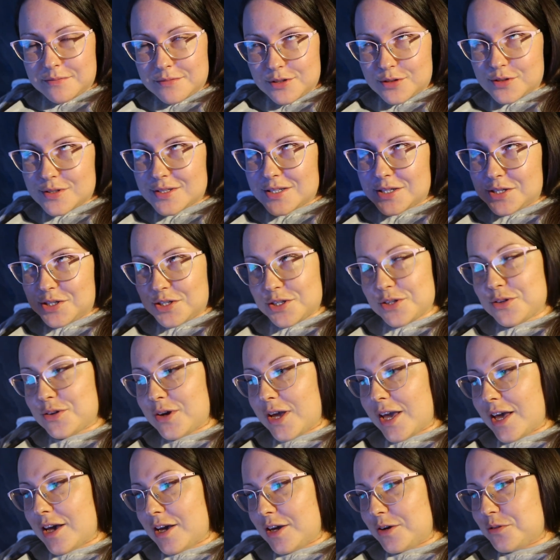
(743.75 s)
No znaczy, no
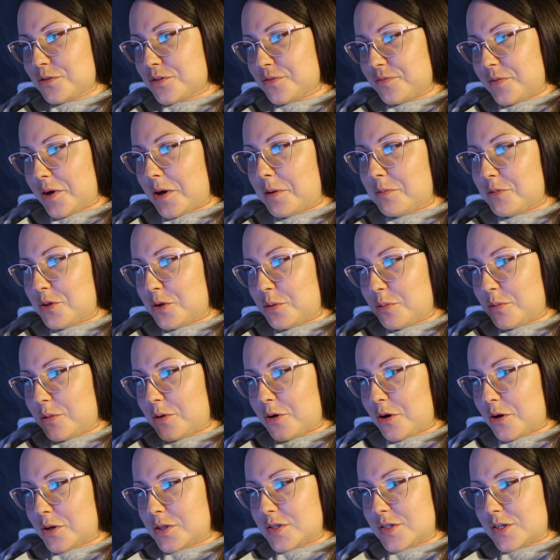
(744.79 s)
ja już wiem, no
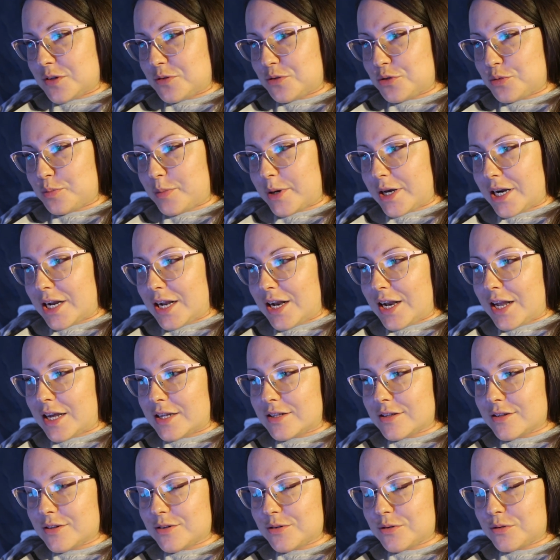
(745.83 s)
bo chodzę już parę
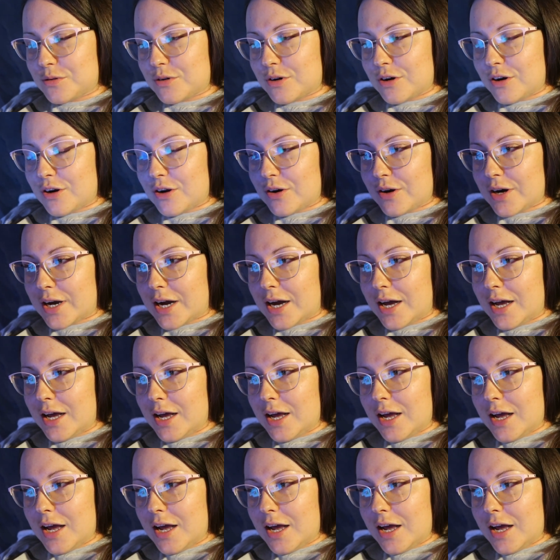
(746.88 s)
lat do urologa.